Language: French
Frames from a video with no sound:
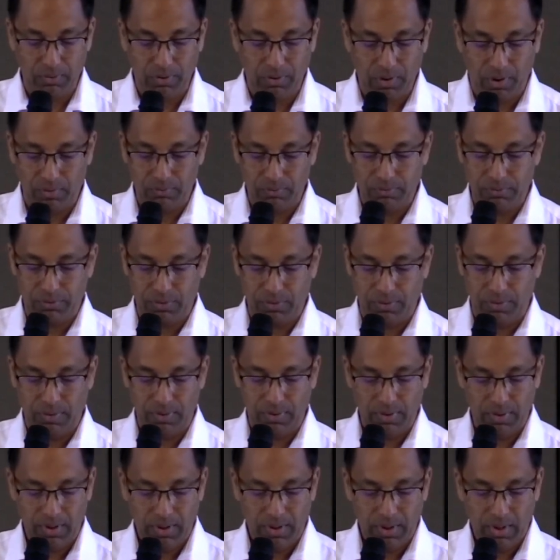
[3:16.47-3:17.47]
grand Dieu
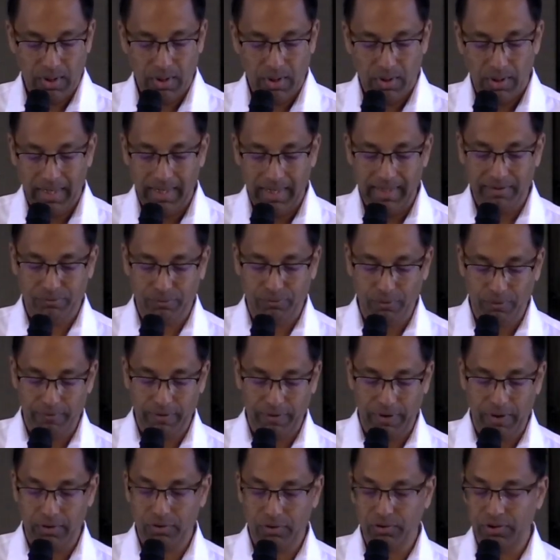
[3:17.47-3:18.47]
et
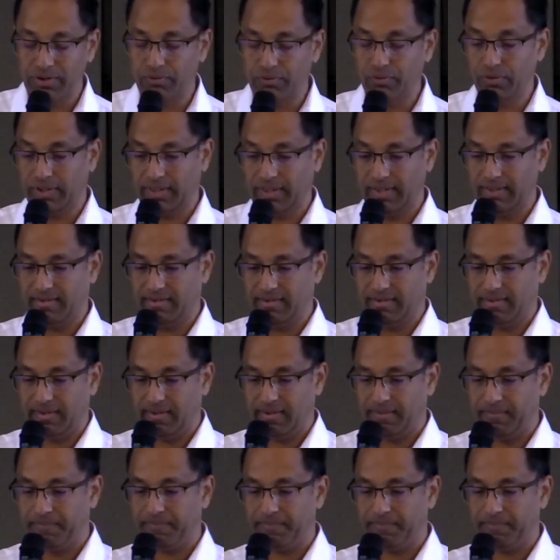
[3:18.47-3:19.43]
Sauveur Jésus-Christ.